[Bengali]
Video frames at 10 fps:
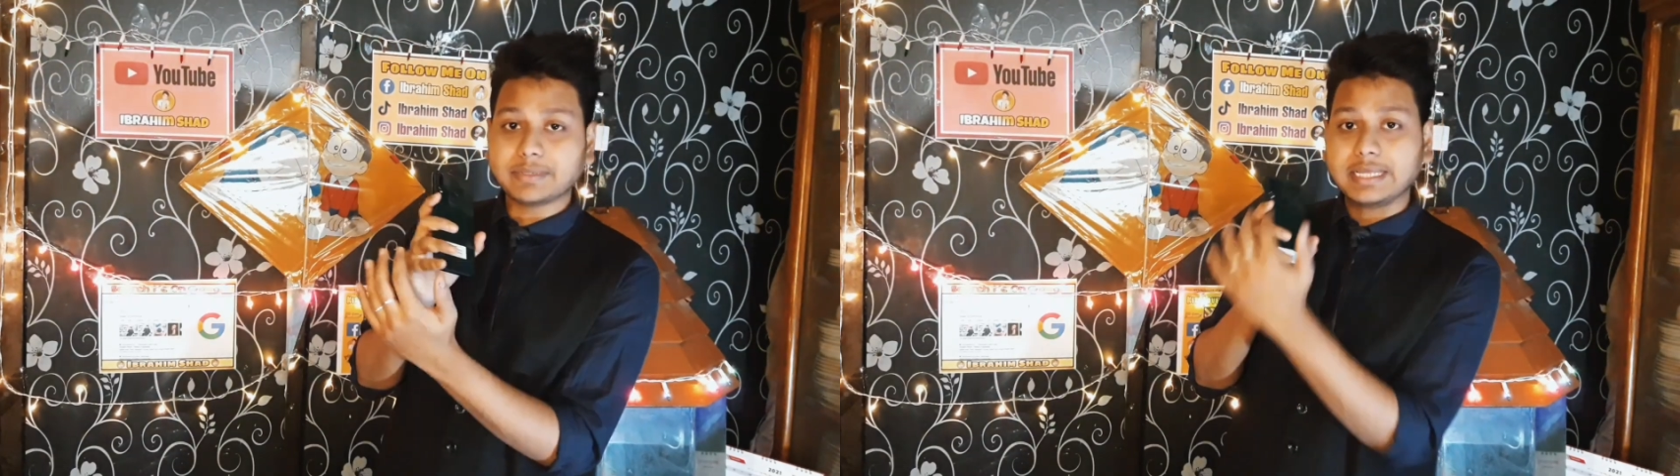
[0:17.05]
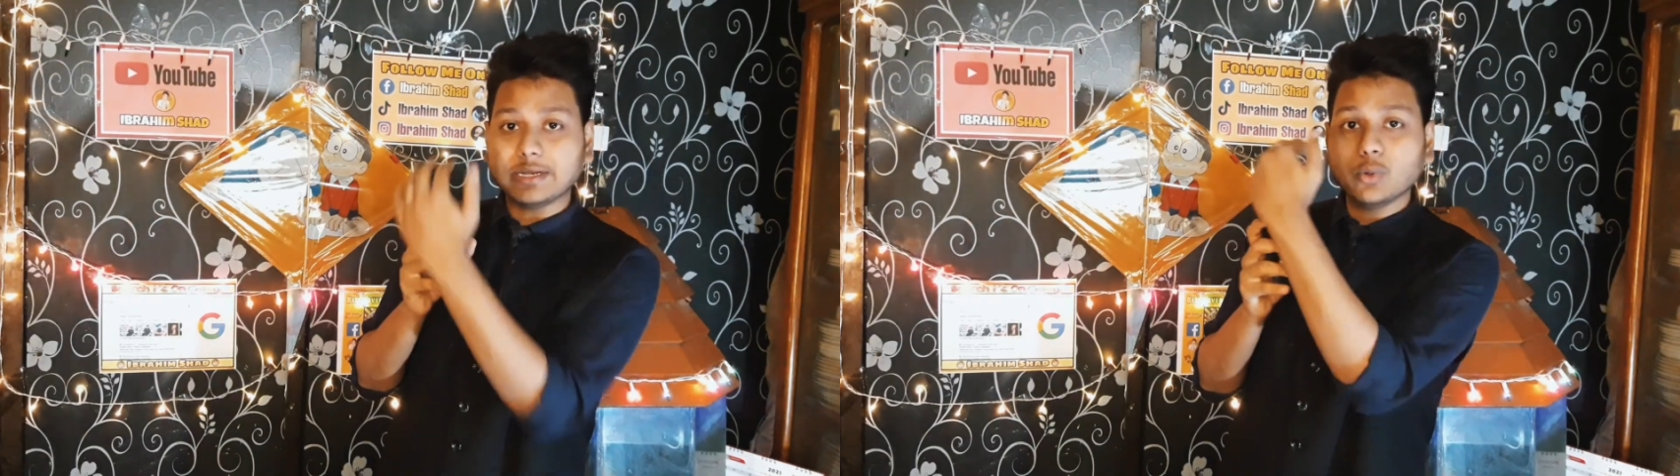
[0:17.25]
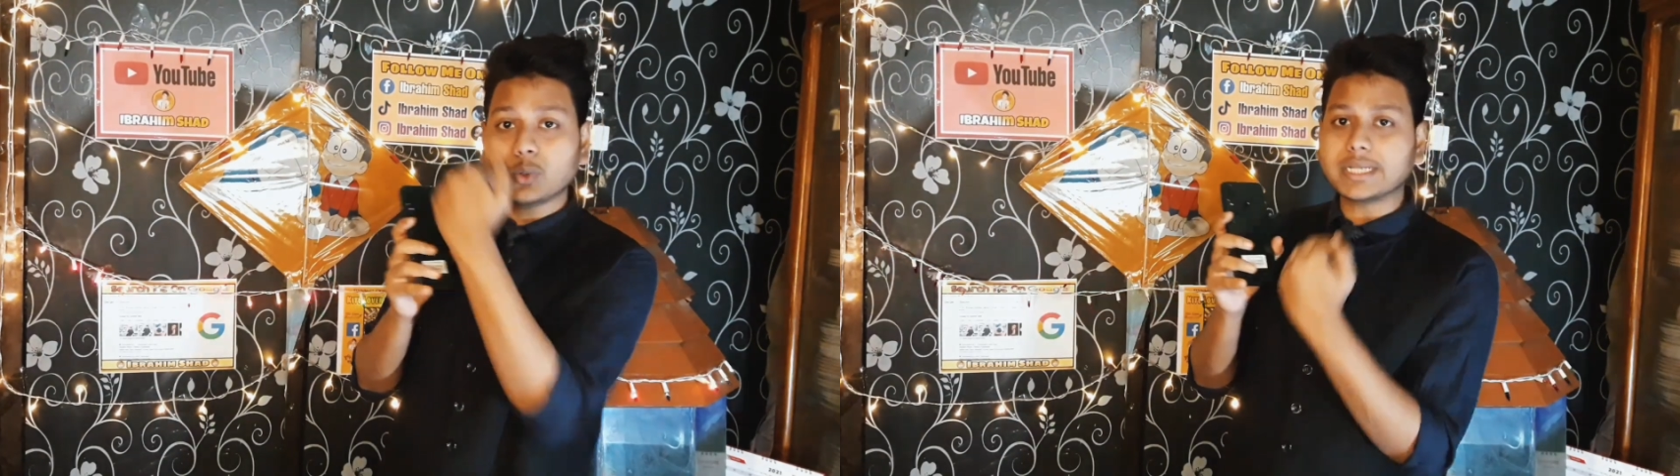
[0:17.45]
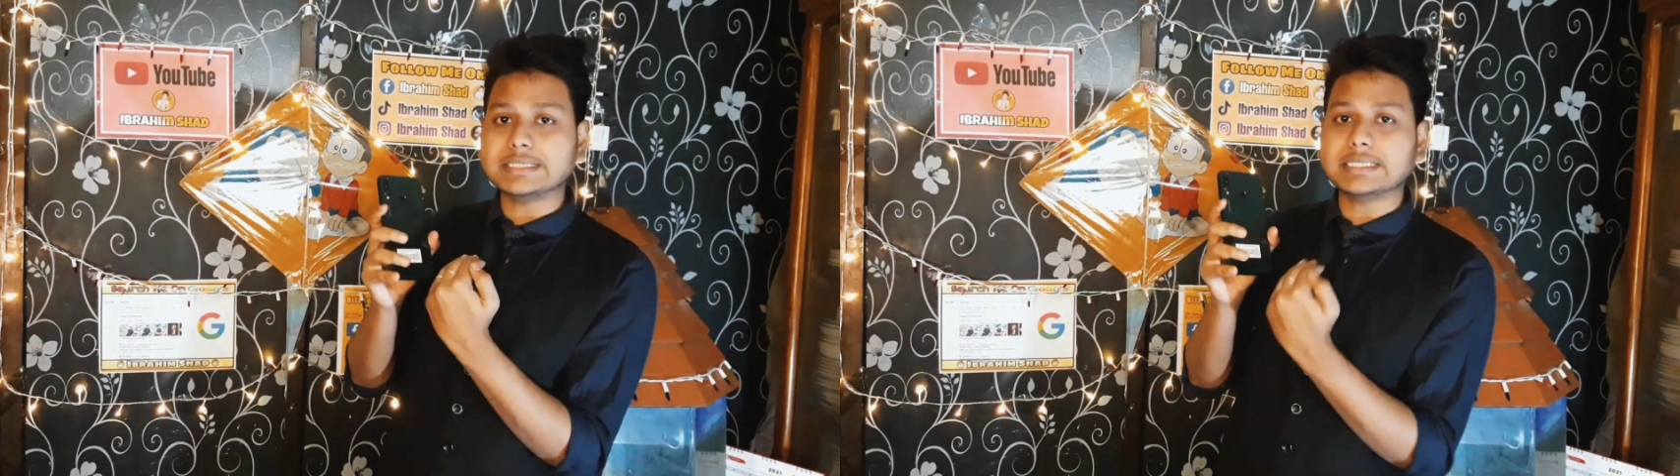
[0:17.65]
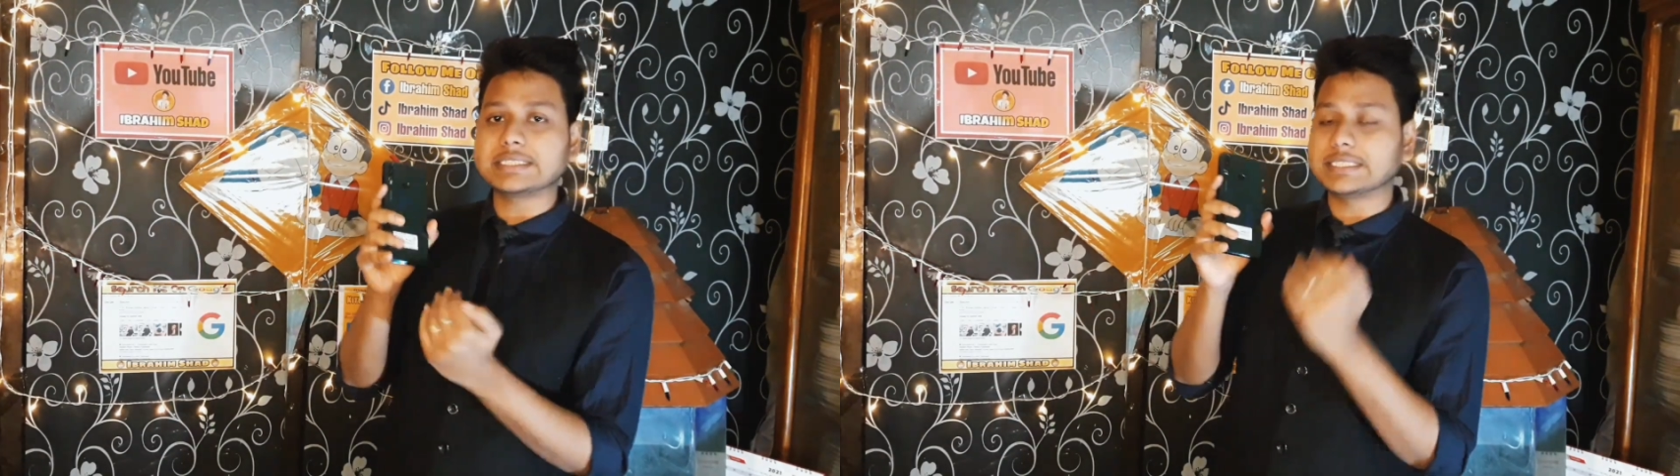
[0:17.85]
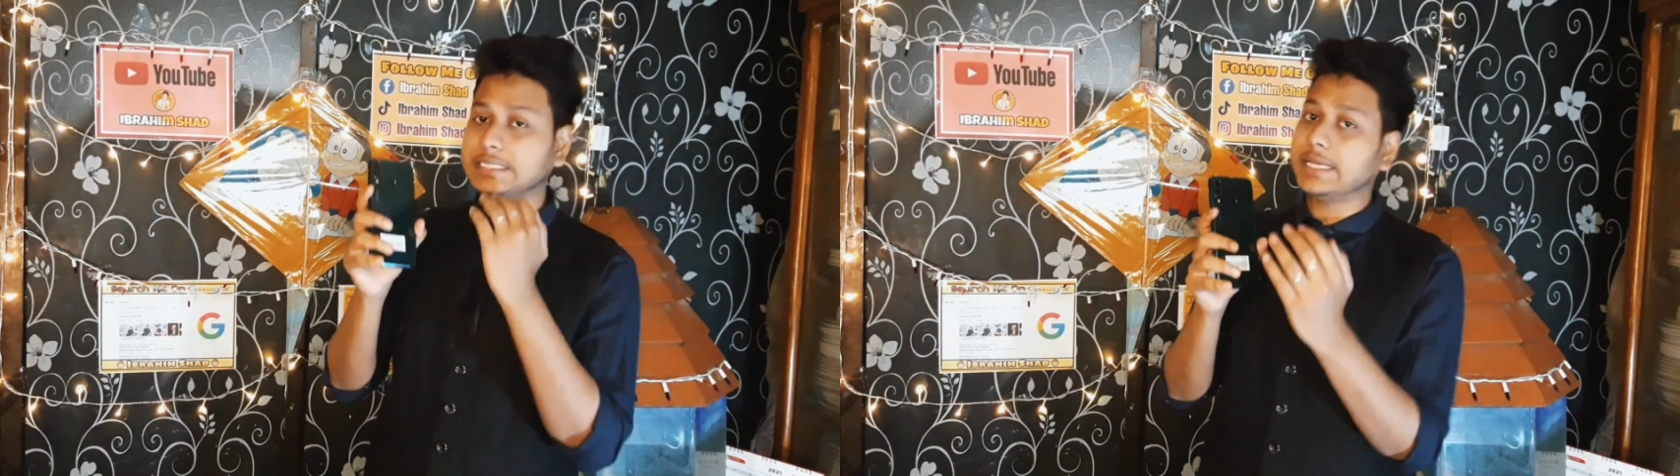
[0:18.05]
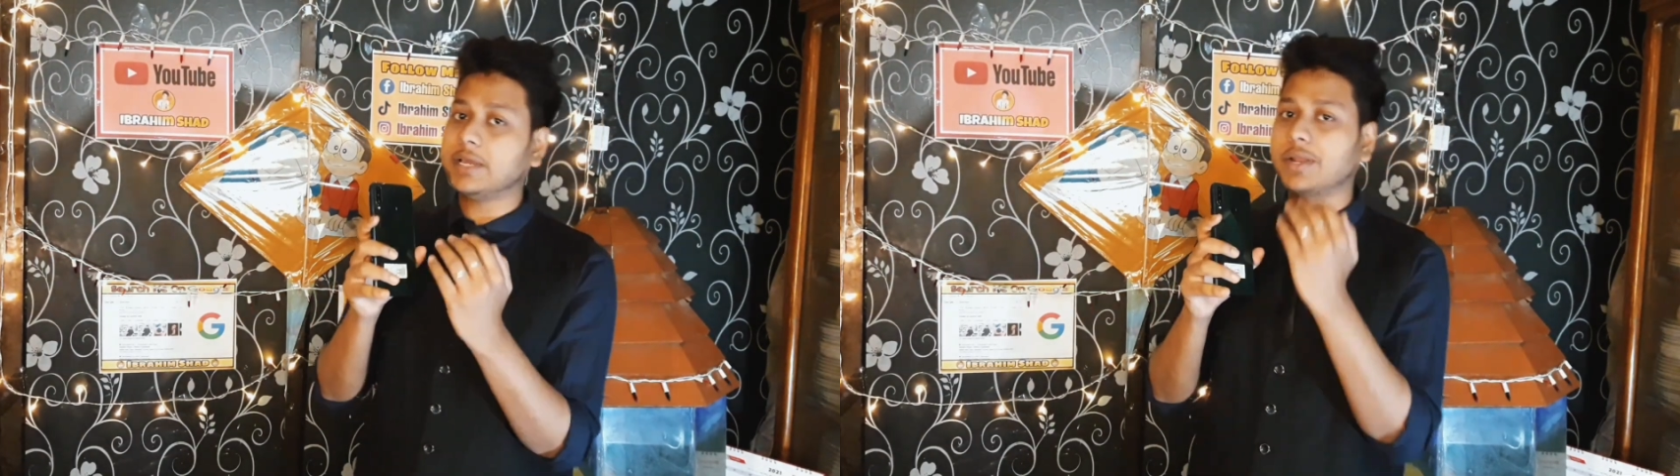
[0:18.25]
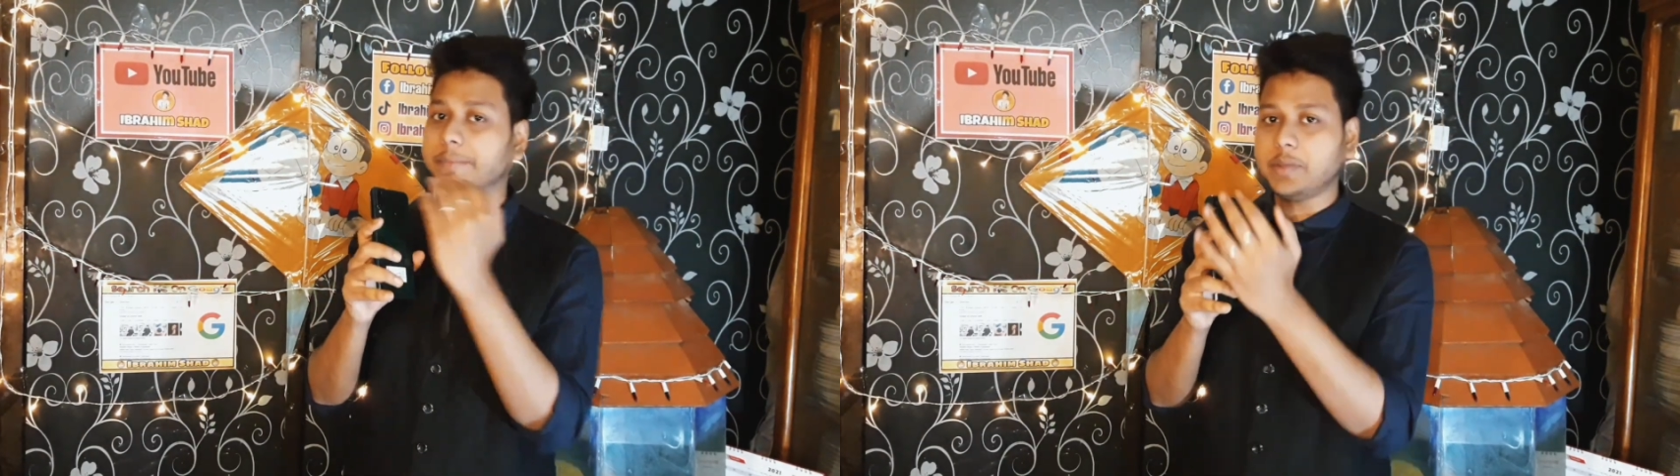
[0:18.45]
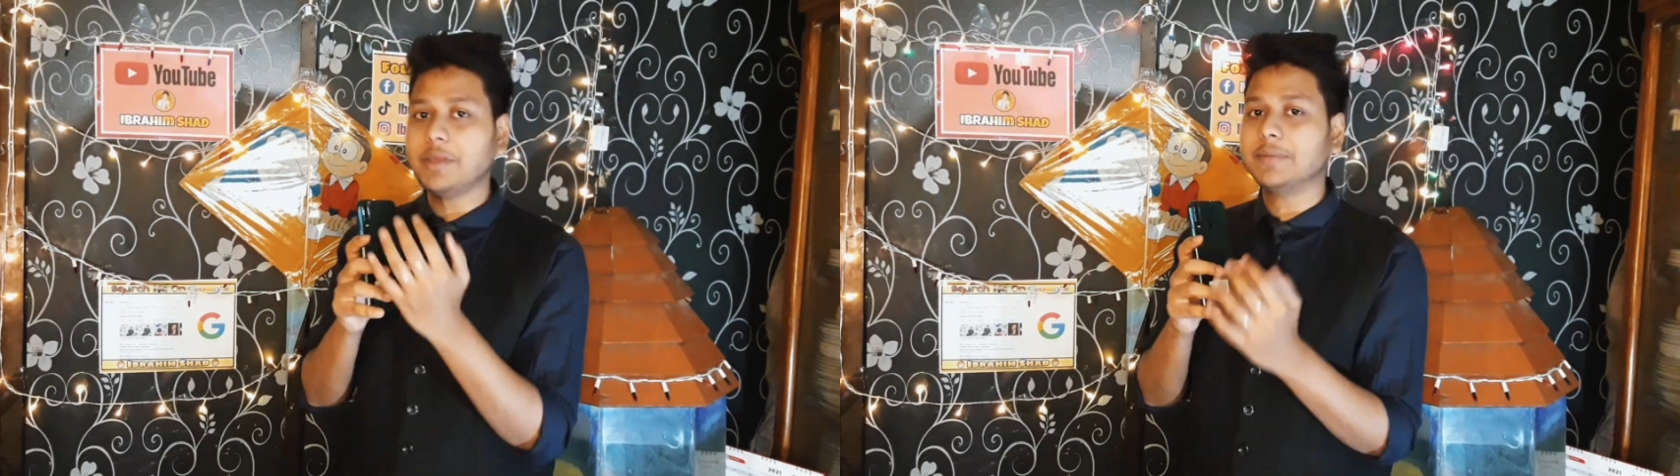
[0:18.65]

এই লুকটা দিছে সেটা দেখে অনেক প্রিমিয়াম